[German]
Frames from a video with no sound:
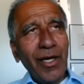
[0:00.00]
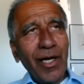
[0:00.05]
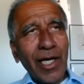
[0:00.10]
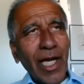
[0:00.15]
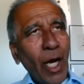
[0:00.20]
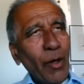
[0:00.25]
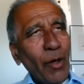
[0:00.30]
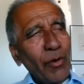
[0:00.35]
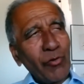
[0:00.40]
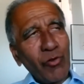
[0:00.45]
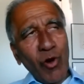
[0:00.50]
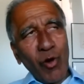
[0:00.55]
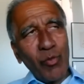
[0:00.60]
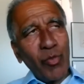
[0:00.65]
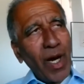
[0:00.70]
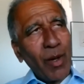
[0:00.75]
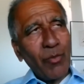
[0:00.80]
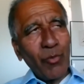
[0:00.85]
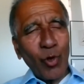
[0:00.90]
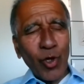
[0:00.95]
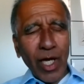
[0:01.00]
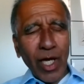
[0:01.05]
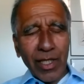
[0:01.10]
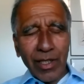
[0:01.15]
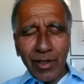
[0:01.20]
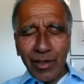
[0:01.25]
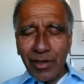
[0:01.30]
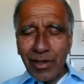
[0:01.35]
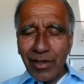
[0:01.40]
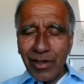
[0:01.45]
glaube ich, vor ein paar
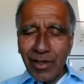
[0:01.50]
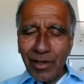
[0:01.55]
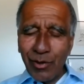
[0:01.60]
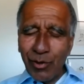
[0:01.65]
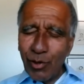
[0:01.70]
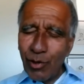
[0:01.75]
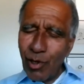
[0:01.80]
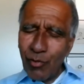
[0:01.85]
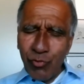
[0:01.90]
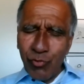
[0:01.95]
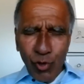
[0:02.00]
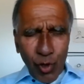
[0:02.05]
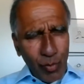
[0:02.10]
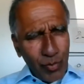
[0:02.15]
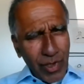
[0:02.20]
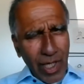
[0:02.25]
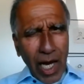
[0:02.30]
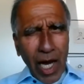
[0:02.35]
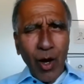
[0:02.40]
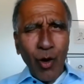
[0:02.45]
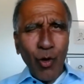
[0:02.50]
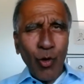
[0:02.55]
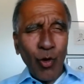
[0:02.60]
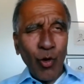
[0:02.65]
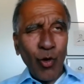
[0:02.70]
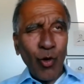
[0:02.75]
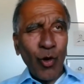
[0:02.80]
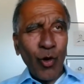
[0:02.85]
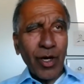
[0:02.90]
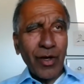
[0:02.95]
Monaten oder vor einem Jahr
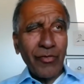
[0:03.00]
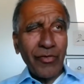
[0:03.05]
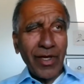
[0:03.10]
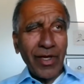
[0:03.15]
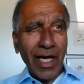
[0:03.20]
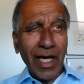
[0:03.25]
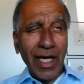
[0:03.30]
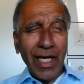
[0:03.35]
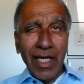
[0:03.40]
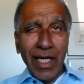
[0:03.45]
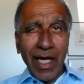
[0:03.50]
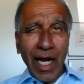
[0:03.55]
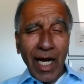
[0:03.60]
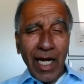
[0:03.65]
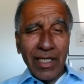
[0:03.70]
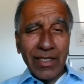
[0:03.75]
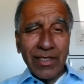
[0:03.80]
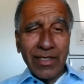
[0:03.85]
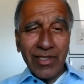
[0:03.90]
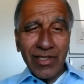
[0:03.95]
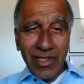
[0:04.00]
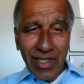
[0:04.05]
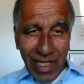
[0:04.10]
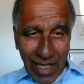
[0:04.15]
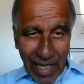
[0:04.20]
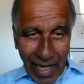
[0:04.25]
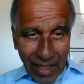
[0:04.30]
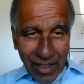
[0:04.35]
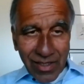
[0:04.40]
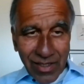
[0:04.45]
ungefähr als
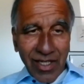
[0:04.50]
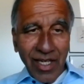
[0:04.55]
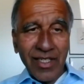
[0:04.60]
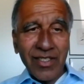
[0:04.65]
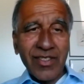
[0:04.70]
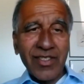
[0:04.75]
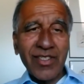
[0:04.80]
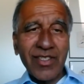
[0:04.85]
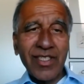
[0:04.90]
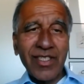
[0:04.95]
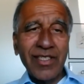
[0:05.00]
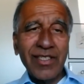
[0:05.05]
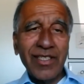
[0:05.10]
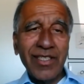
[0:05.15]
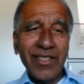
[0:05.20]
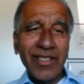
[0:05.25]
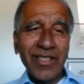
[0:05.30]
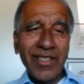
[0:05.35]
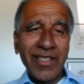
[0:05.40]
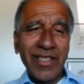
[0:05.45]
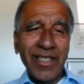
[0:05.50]
Langzeitziel